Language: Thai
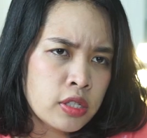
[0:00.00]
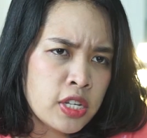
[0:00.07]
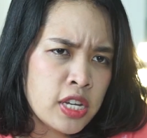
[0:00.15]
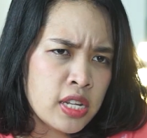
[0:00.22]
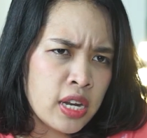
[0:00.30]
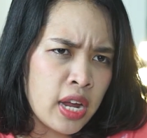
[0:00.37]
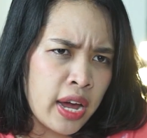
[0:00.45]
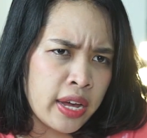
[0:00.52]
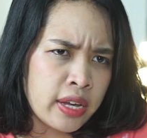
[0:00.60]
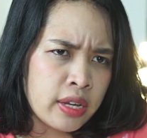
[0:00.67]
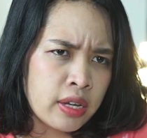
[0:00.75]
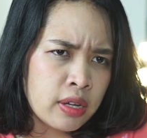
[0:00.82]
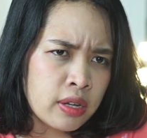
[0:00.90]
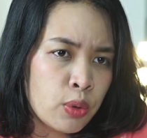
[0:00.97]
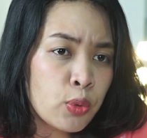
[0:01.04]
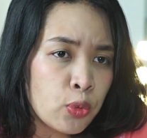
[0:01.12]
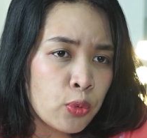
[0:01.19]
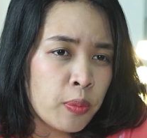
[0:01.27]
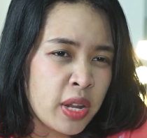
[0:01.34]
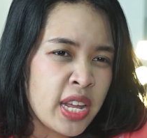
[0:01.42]
ที่ไหนหนู
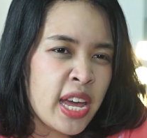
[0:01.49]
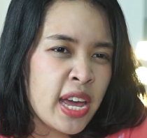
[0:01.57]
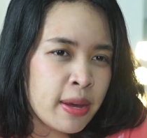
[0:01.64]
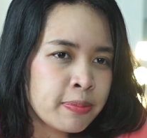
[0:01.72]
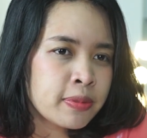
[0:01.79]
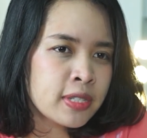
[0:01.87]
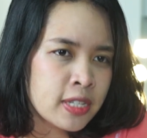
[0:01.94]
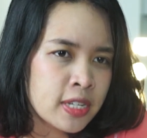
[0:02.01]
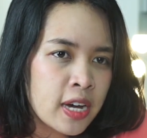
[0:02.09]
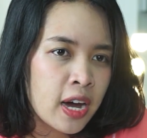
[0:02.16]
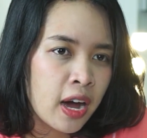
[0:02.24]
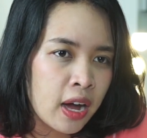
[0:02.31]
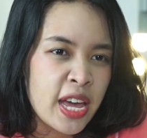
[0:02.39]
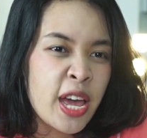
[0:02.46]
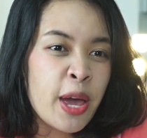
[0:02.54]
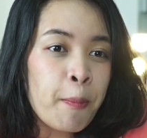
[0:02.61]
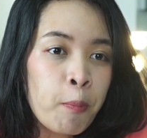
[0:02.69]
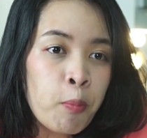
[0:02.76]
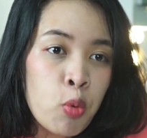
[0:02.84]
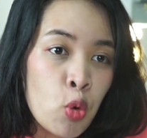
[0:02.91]
ไม่ได้เอฟเสื้อเอฟ
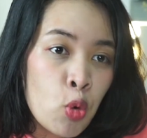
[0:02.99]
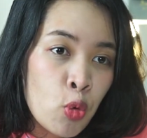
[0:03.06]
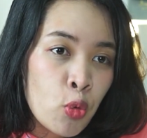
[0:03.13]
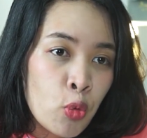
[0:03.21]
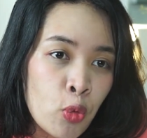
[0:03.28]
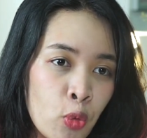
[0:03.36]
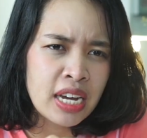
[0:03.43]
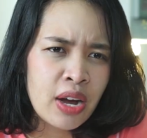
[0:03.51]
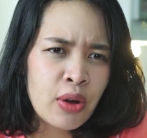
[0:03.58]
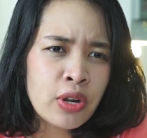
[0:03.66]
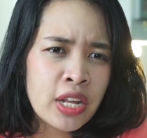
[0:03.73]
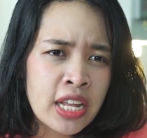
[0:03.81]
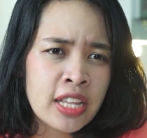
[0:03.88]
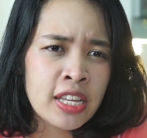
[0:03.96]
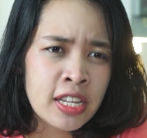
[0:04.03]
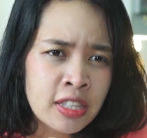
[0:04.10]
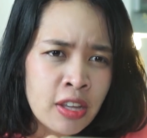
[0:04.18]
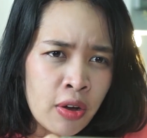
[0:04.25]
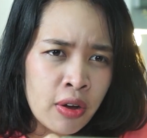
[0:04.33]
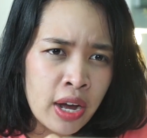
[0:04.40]
ผู้เกาหลีติ๊ก
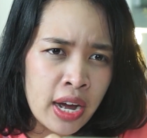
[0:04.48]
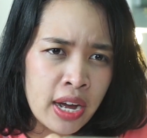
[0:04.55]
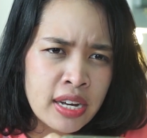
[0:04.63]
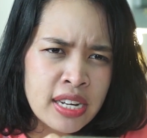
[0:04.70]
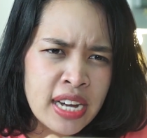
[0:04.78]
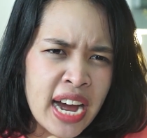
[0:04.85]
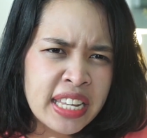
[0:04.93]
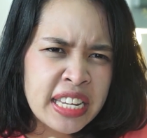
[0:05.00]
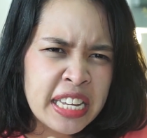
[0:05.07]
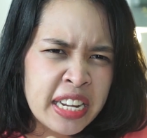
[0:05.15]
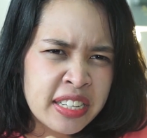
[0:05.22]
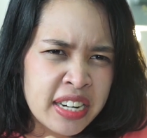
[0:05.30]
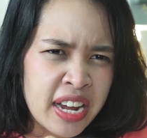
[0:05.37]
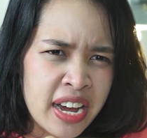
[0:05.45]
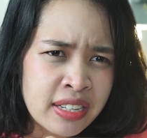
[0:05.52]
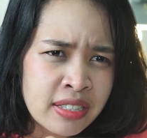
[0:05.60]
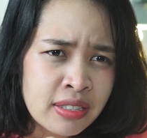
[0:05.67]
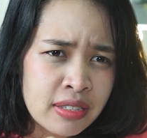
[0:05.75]
ต็อกอะงานดีทั้งนั้น